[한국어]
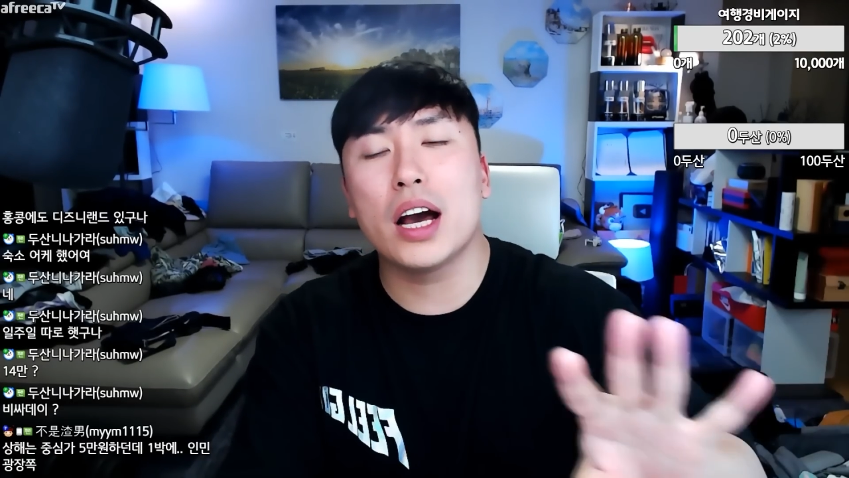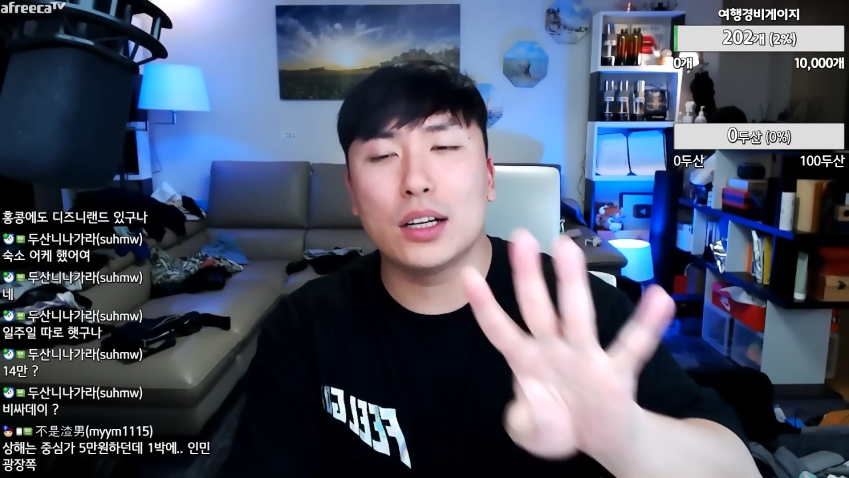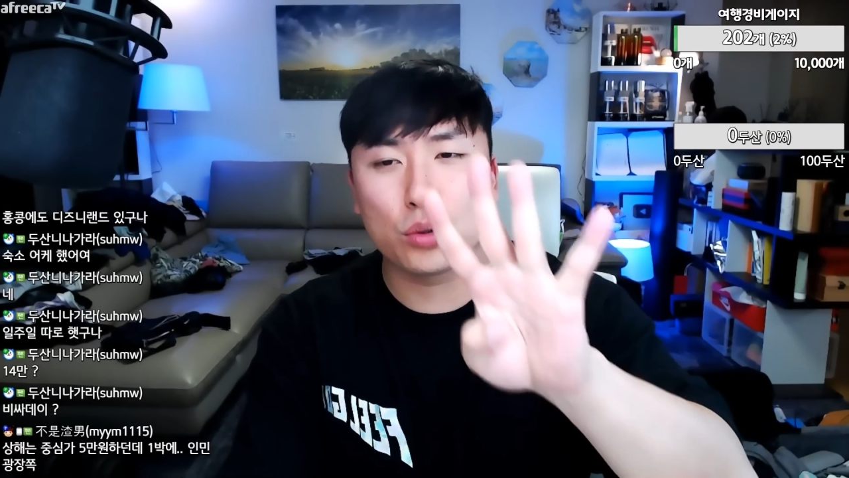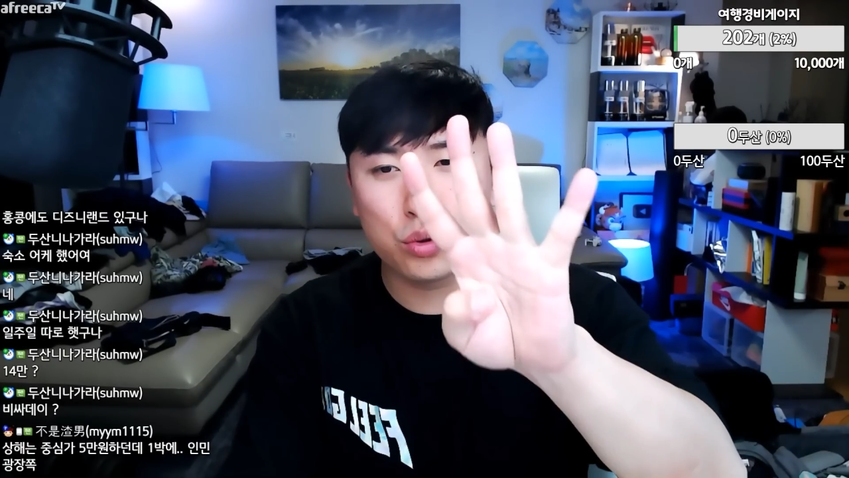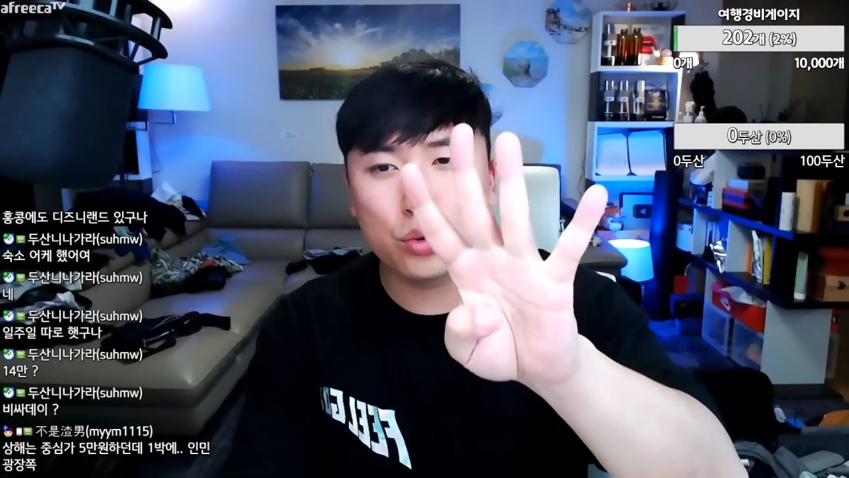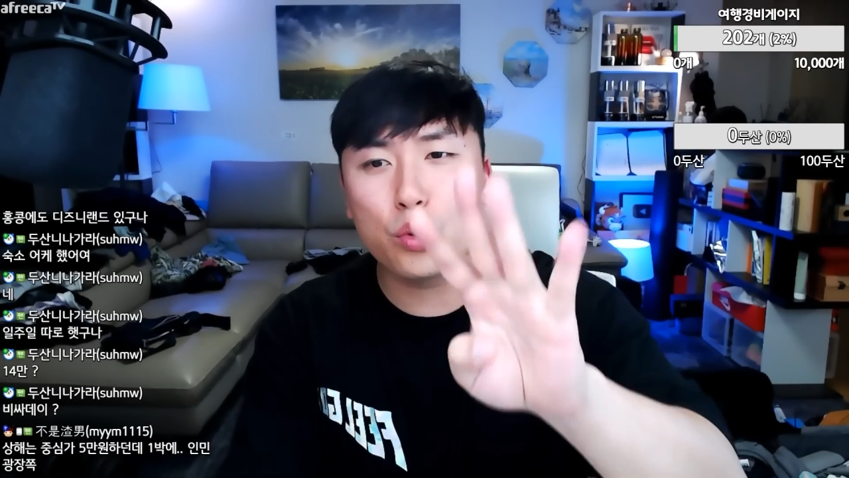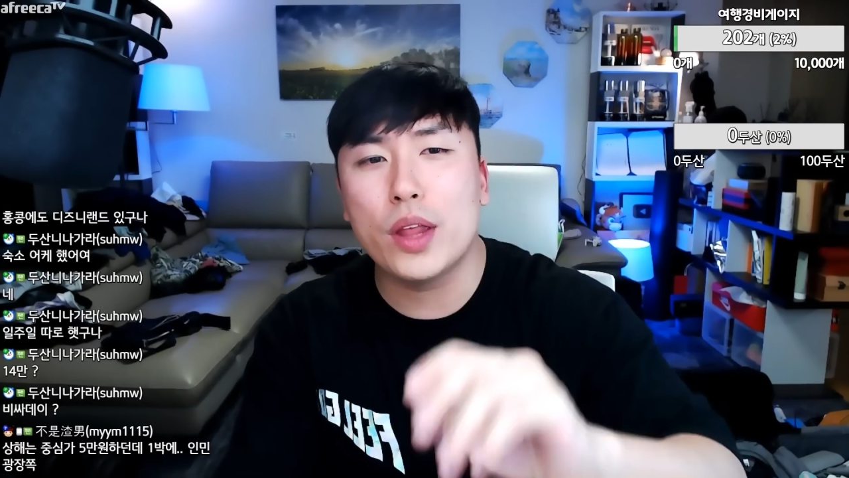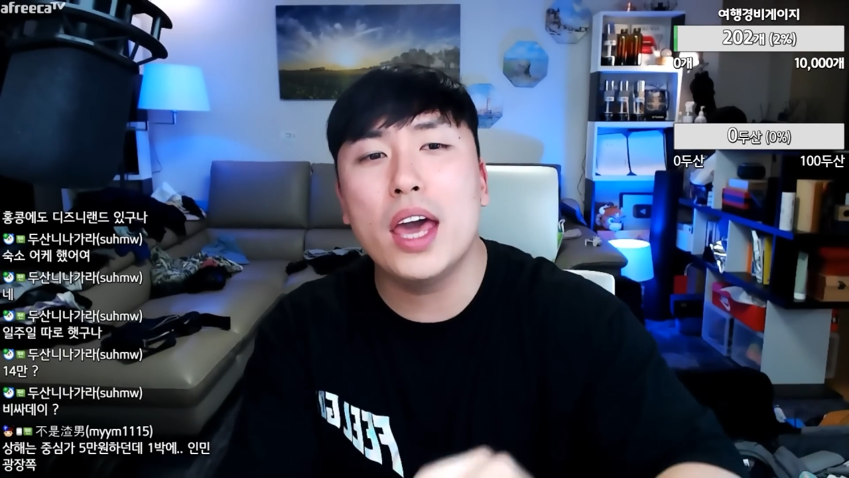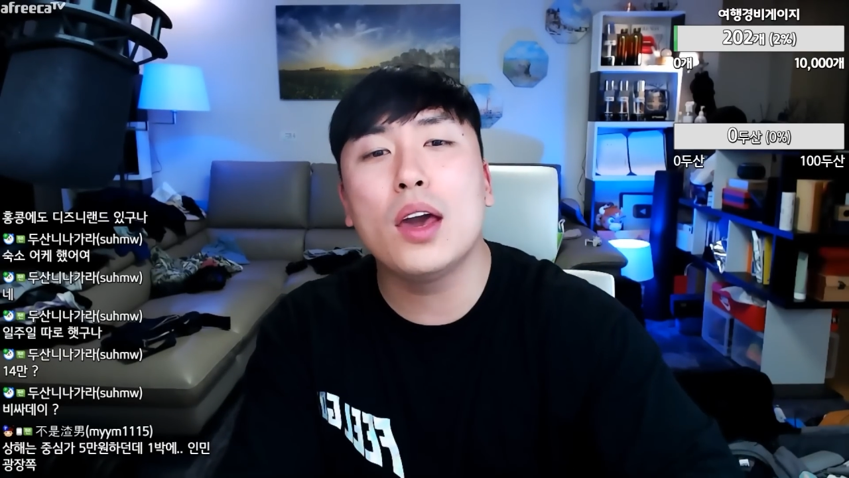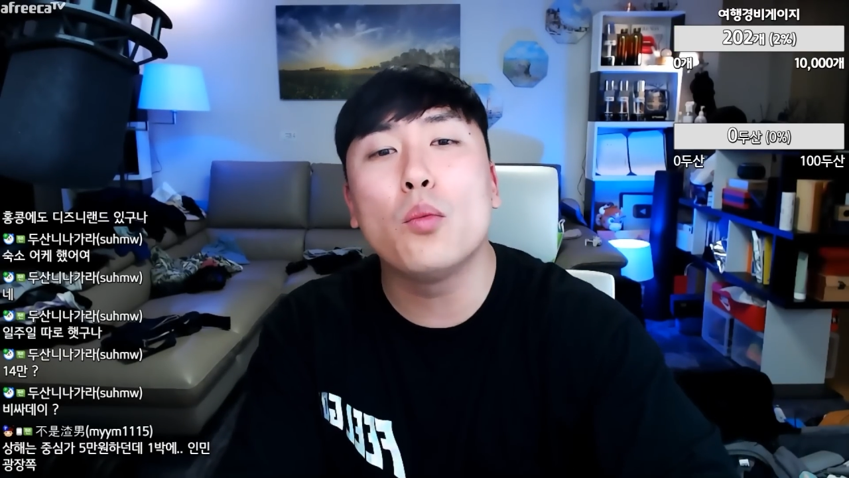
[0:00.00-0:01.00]
해가지고 숙소
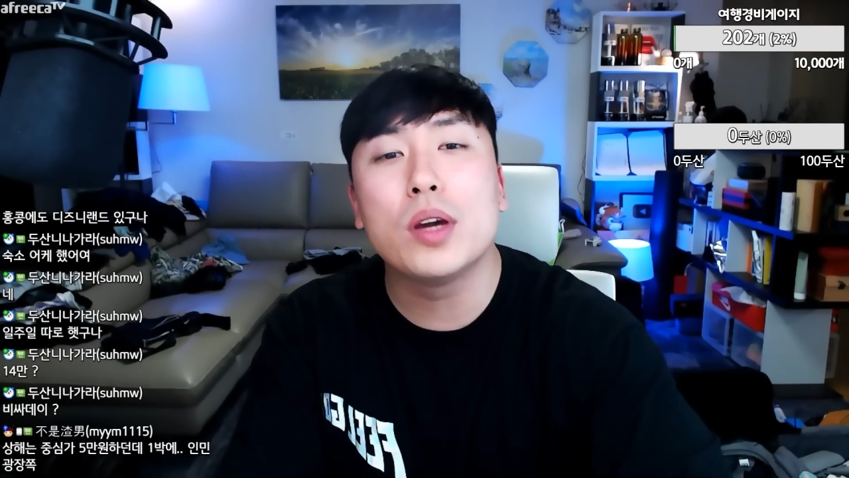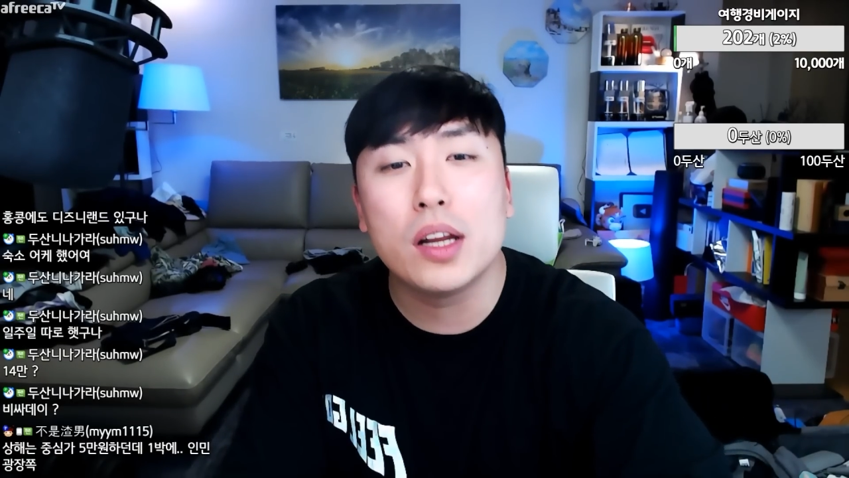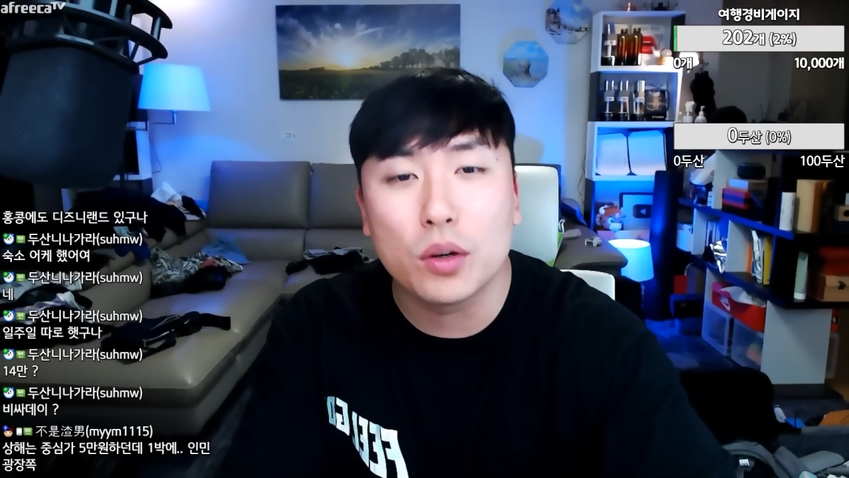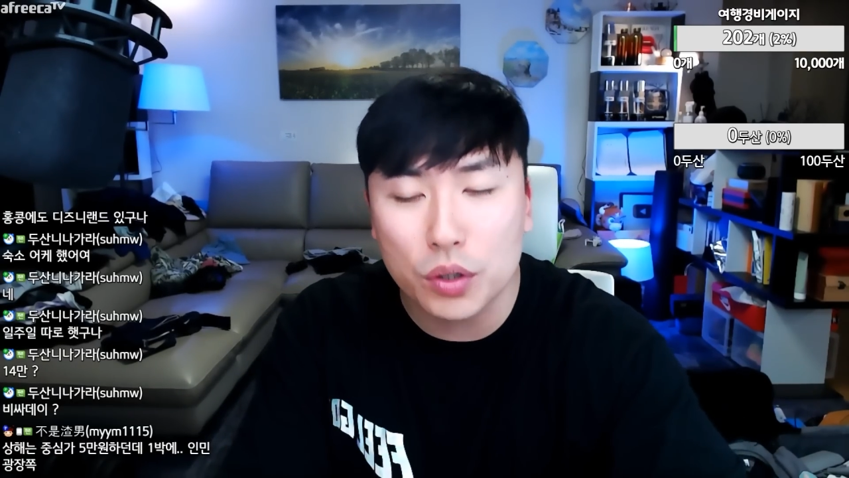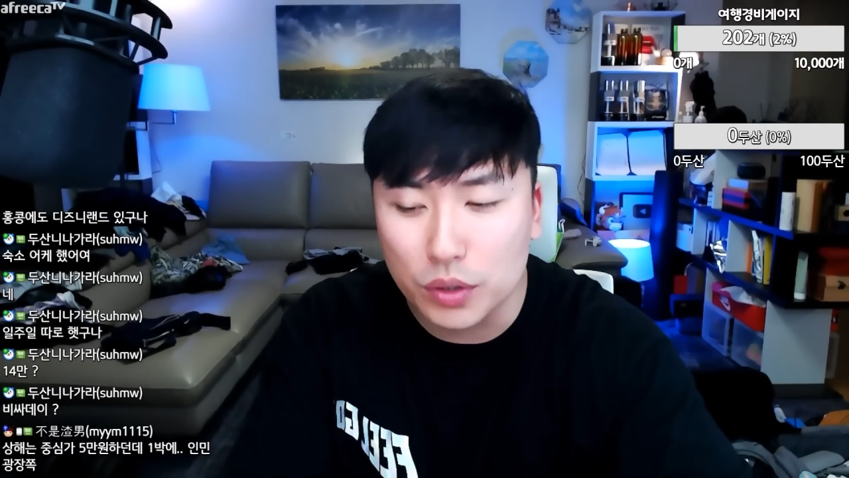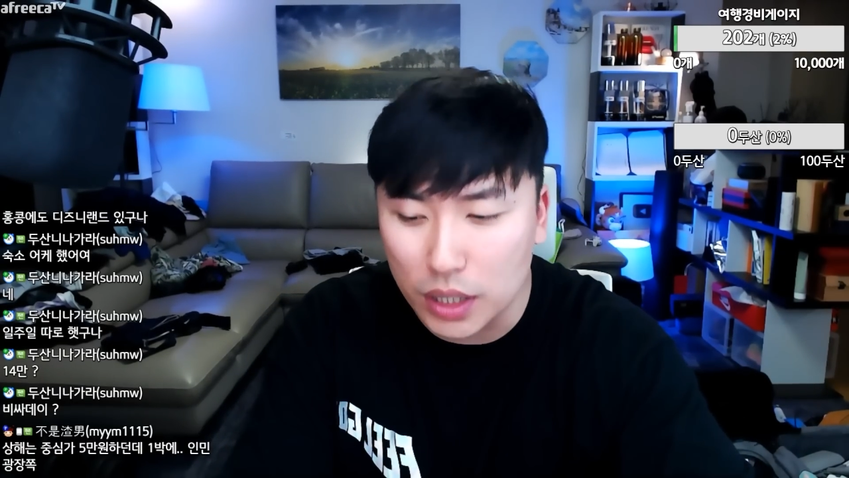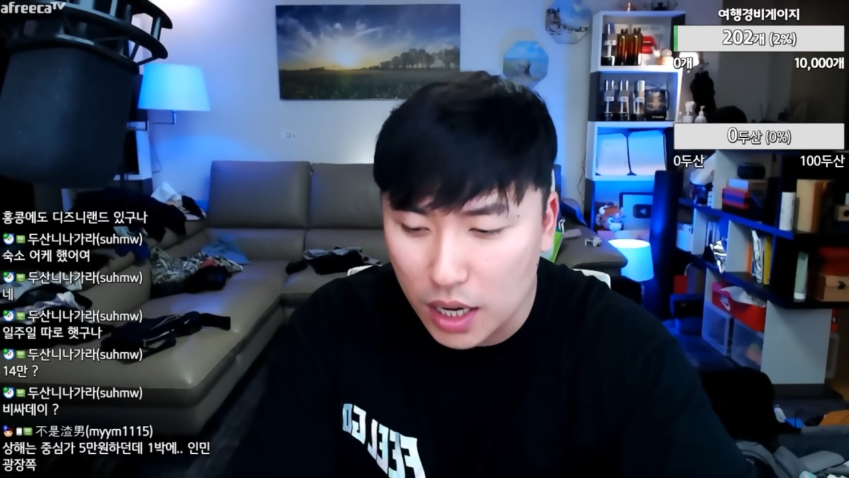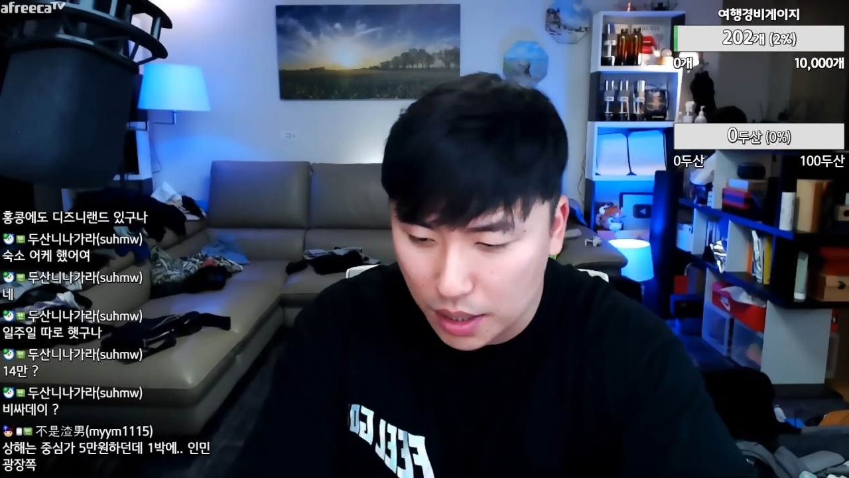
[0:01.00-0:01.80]
4개 옮기려고요 그냥